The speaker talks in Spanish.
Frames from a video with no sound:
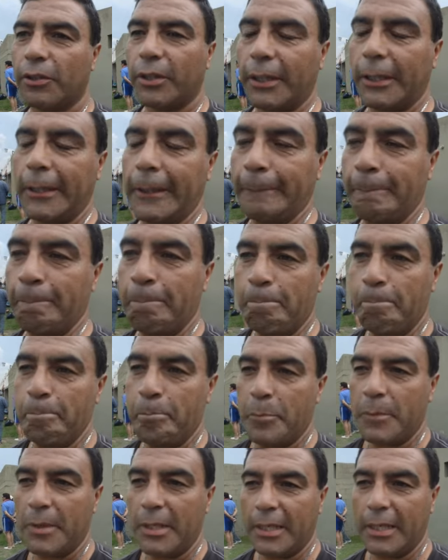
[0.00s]
que
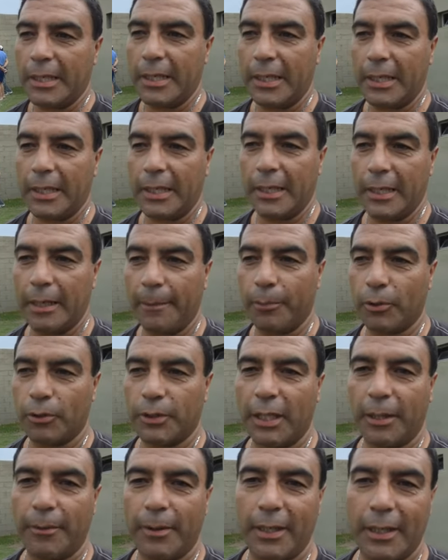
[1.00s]
que
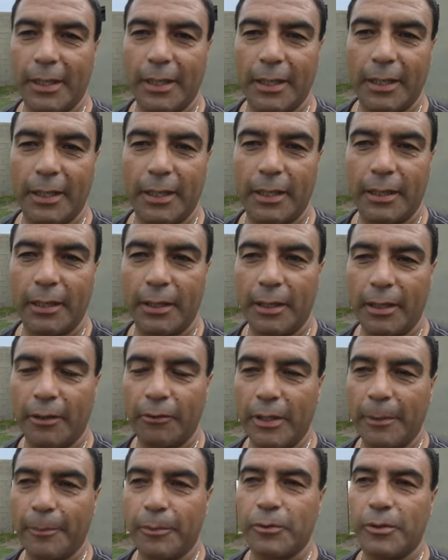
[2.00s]
apostaba a
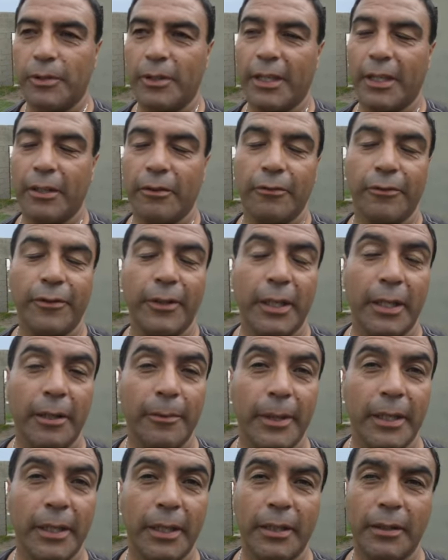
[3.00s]
una posibilidad de un Federal
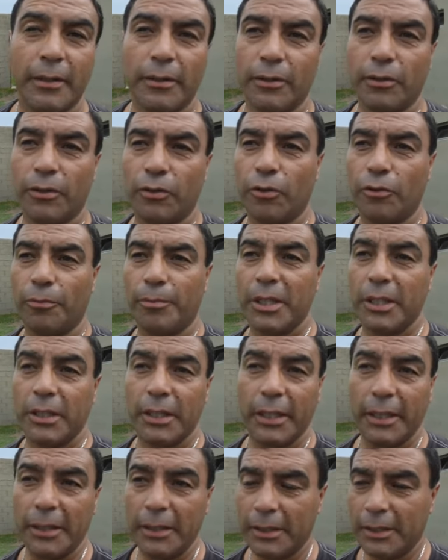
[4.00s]
B con
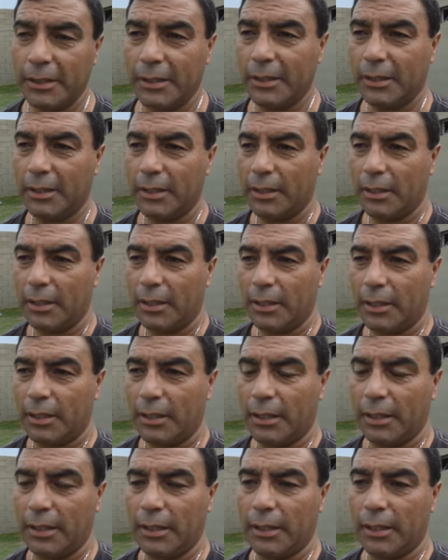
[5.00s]
Mitre
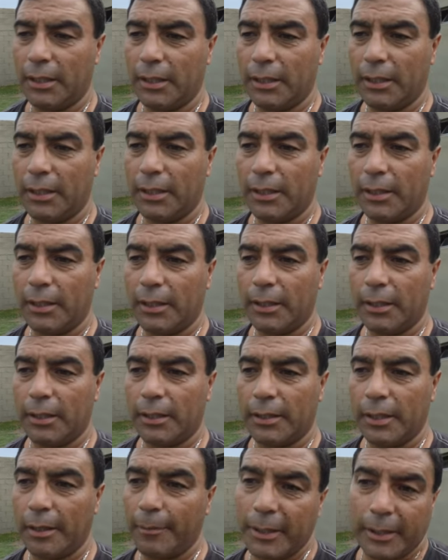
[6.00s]

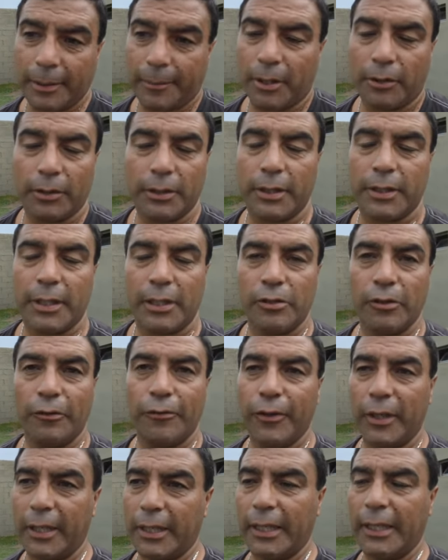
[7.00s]
y realmente mi contestación
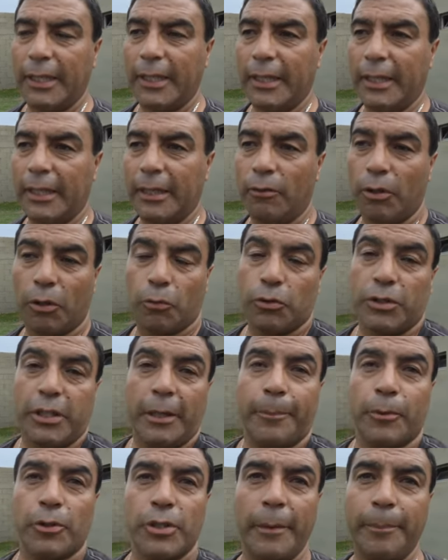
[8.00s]
fue que lo
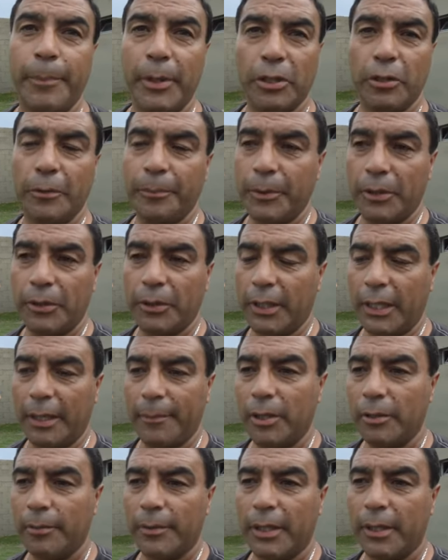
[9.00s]
escuché por respeto, pero que a
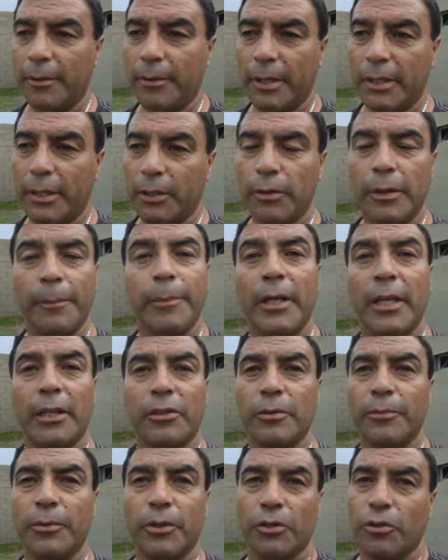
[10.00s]
mí no me debía ninguna
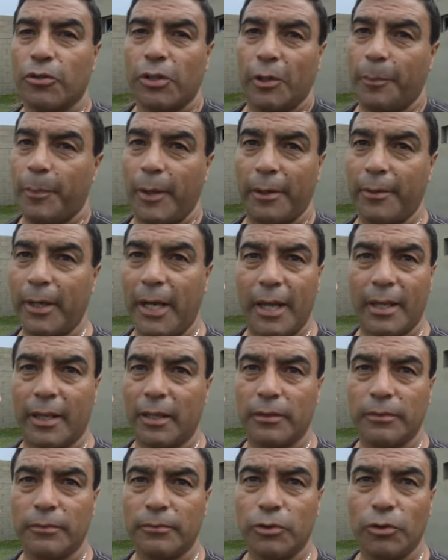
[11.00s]
explicación porque yo no esperaba
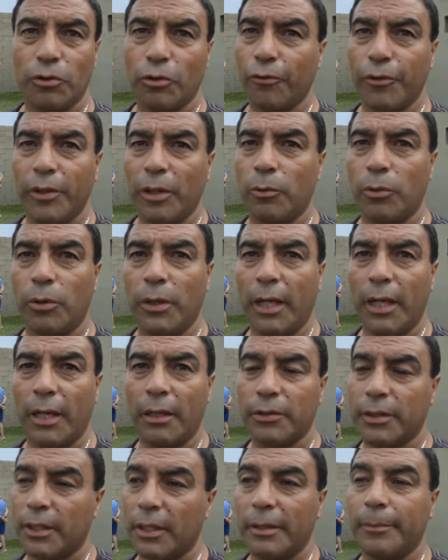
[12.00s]
nada. Yo no fui a
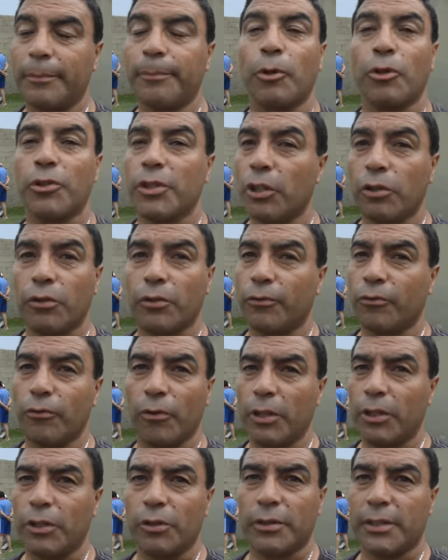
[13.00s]
buscar, o sea, el proyecto
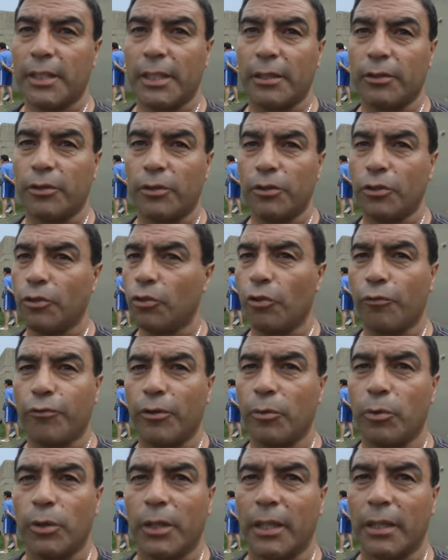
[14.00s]
futbolístico de San Antonio no lo
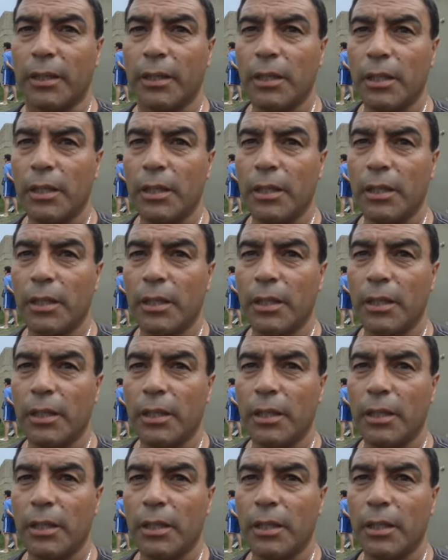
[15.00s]
fue a buscar.